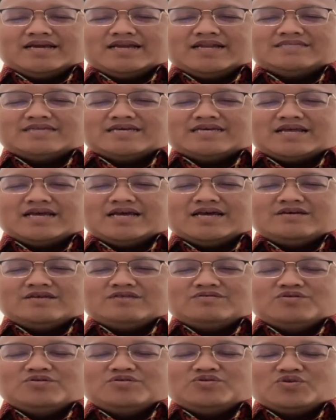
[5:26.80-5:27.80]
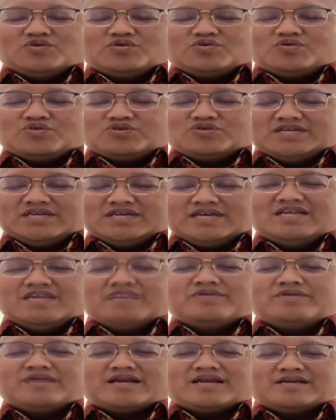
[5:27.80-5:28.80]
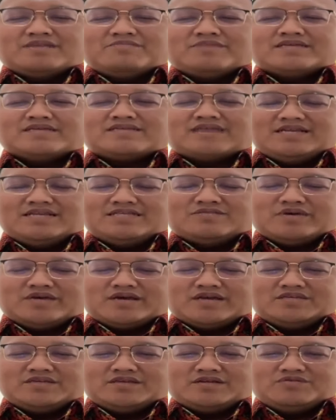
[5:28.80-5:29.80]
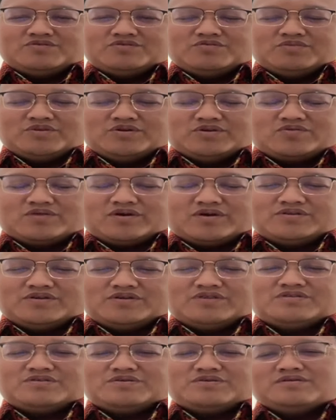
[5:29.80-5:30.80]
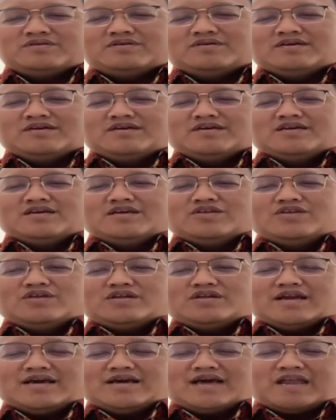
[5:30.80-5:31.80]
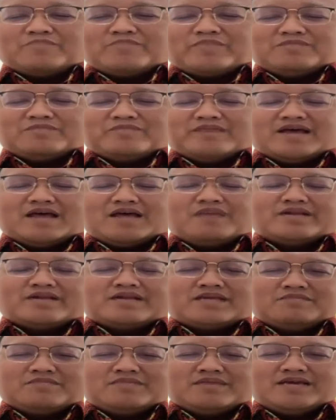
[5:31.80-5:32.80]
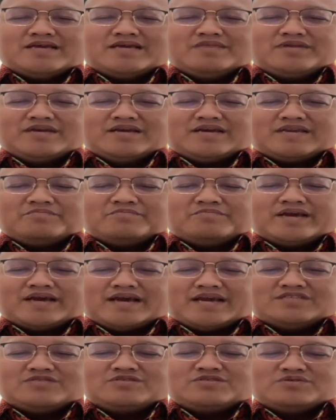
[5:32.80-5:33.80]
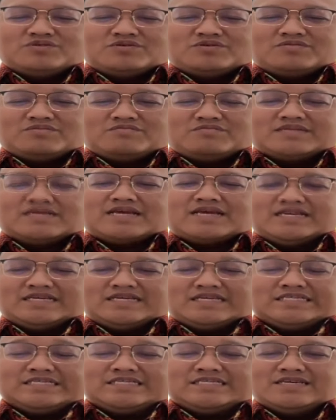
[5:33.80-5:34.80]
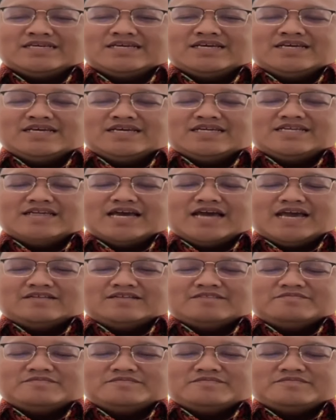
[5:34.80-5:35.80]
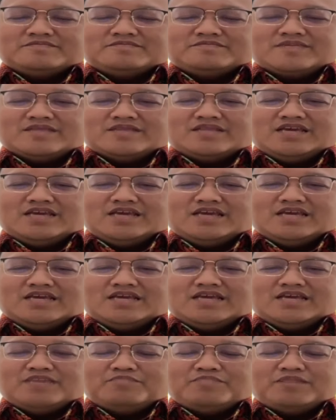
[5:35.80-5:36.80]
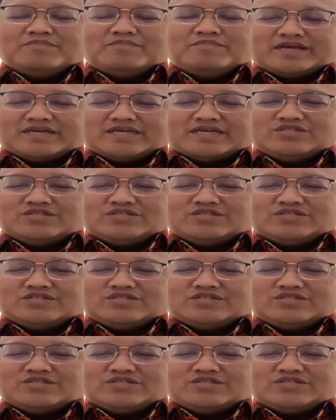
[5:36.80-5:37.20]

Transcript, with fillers: Alisara untuk kursinya diberikan ke Mas Anies sebagai calon gubernur waktu itu. Hmm. Itu adalah karpet merah pertama yang diberikan PKS untuk Mas Anies. Dan di Pilpres